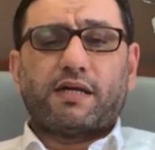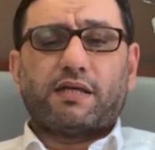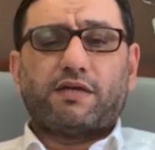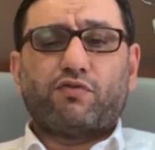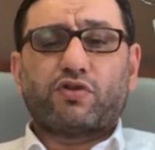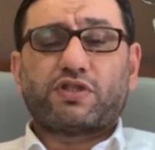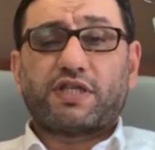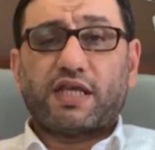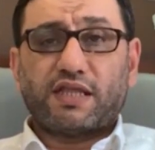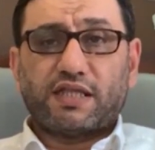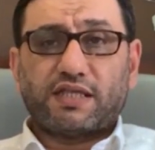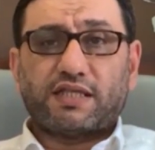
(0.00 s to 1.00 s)
его
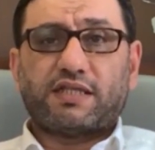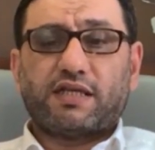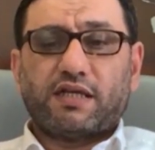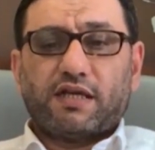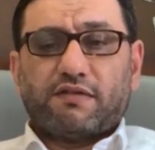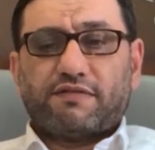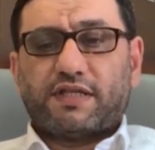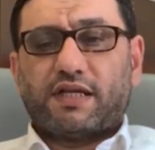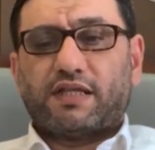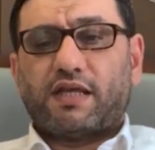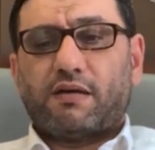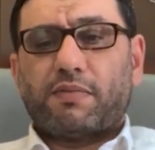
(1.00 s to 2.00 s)
ценности
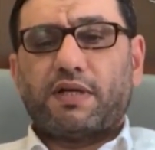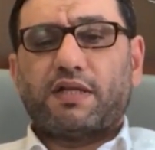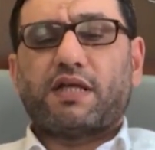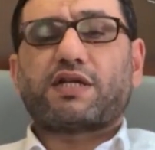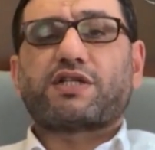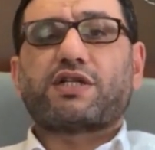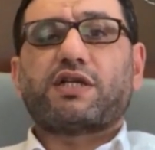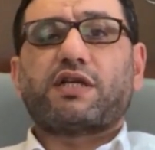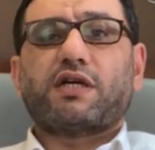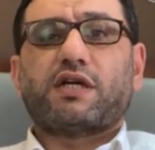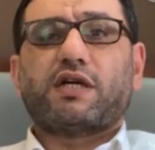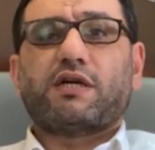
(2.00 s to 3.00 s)
всегда были
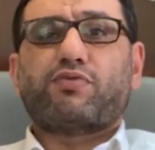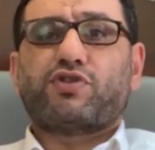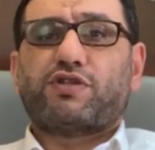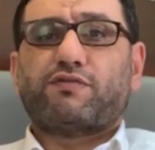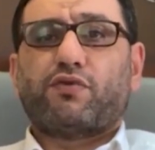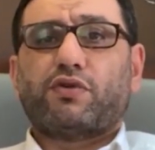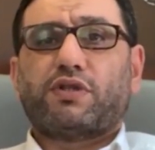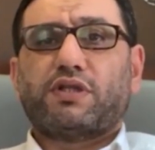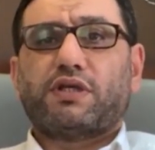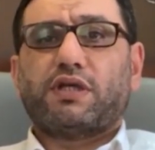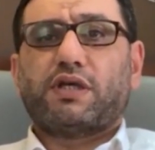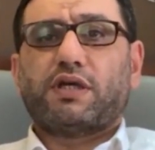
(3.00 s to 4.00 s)
нашей
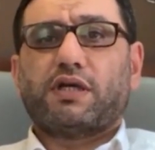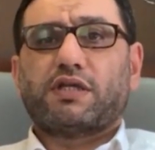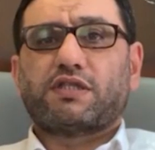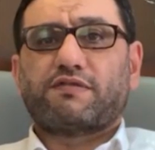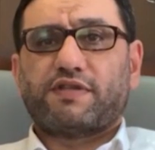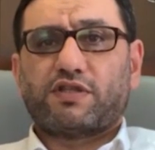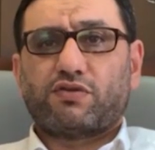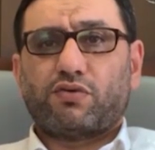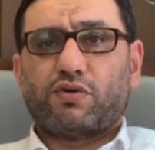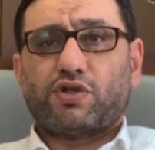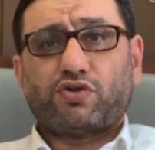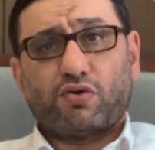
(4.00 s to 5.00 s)
путеводной
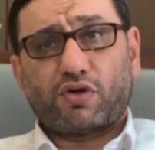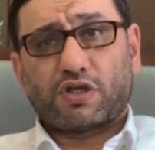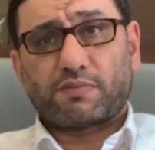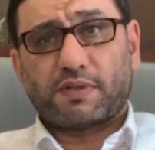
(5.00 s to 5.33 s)
звездой. Еще раз